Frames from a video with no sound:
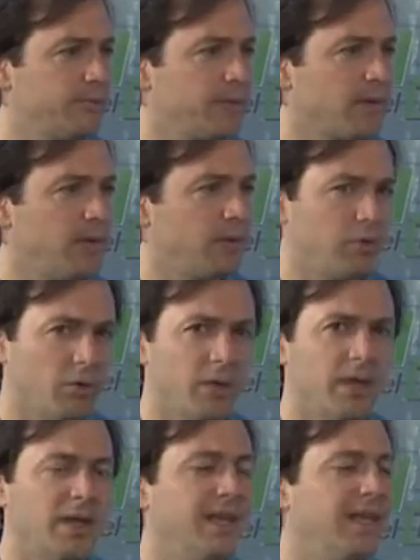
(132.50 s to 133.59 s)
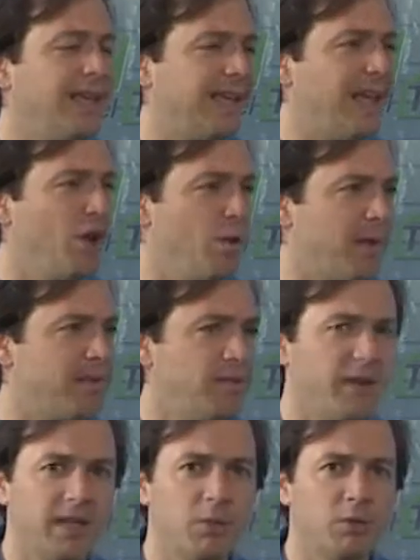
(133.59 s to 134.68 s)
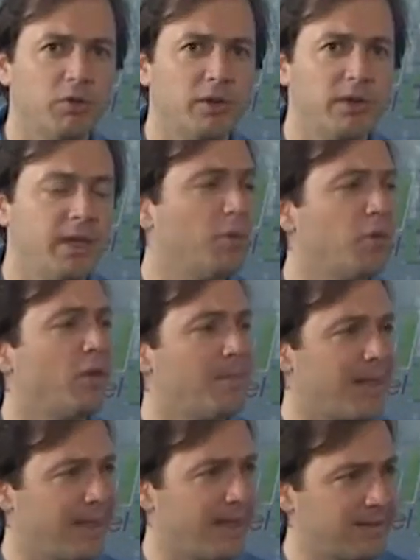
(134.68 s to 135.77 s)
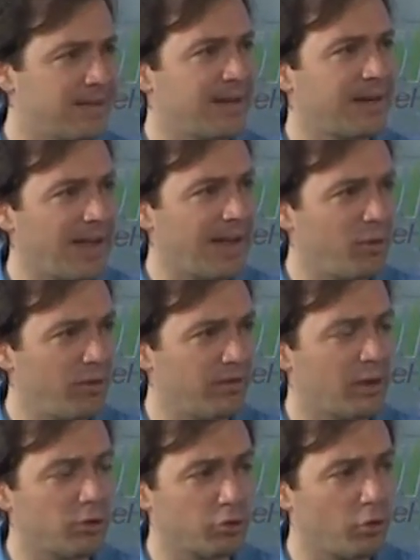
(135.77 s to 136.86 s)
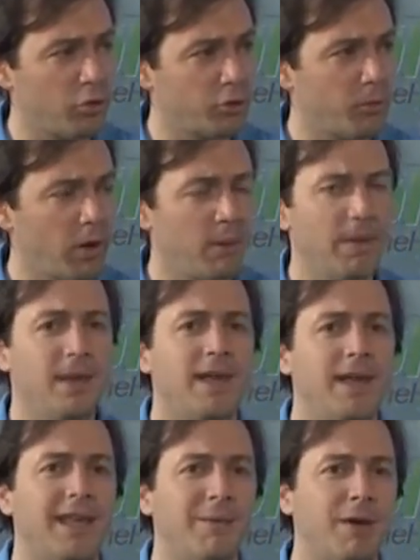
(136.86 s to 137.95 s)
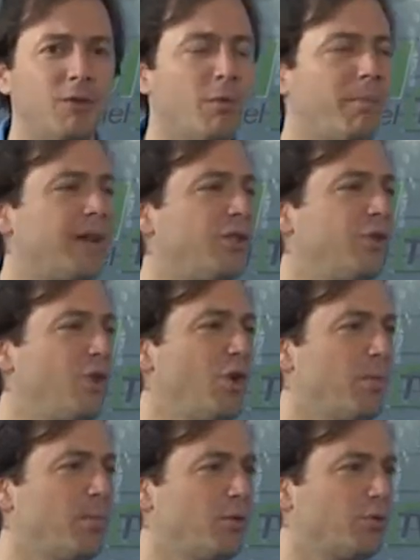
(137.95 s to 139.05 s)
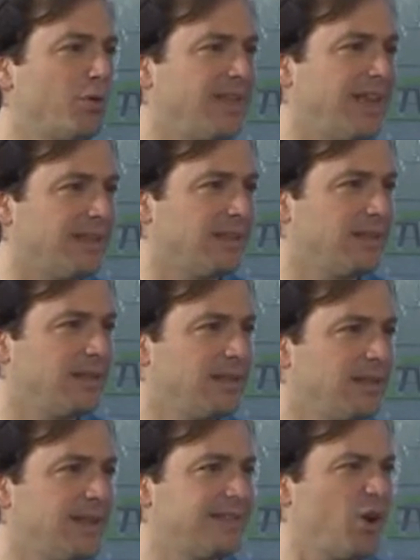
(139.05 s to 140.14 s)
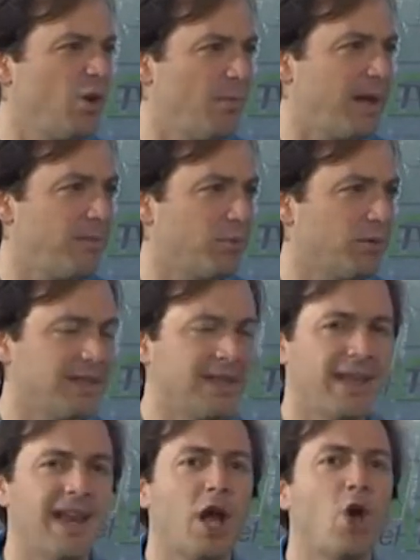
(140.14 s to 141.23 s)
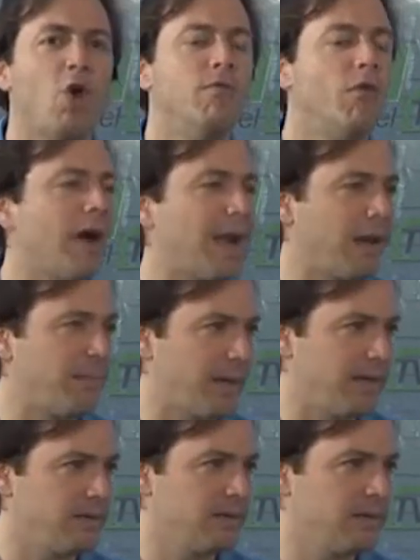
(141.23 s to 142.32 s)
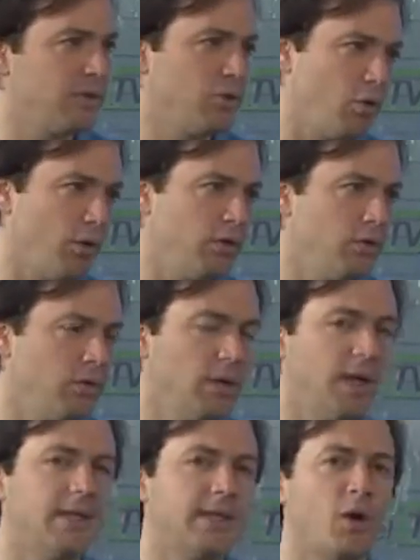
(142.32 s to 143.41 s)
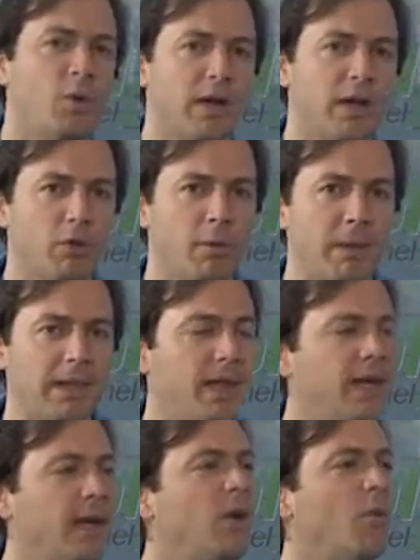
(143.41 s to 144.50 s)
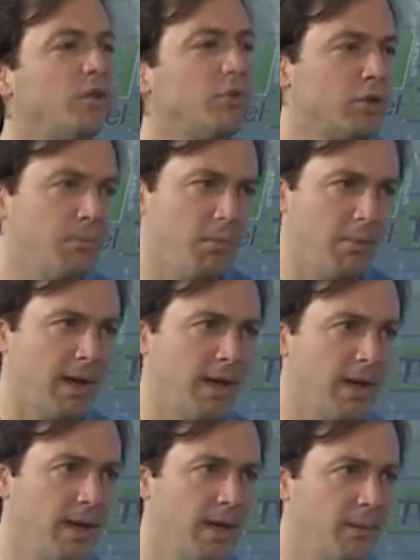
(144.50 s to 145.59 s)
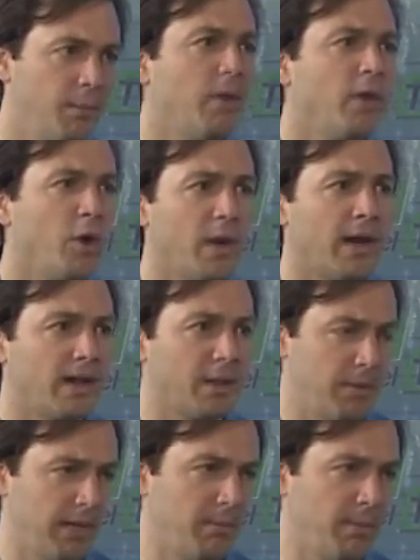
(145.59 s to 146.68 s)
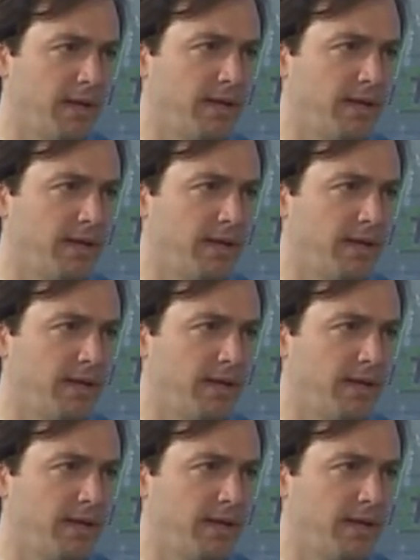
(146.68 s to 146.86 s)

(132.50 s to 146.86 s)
Entonces, oye, ¿qué es lo más significativo estos 100 días? Bueno, además de que se han agudizado todos nuestros problemas, que Maduro perdió la oportunidad de hacer lo más importante, que era convocar al país. No lo hizo, está gobernando de espaldas. ¿Cuánto tiempo más puede gobernar de espalda al país.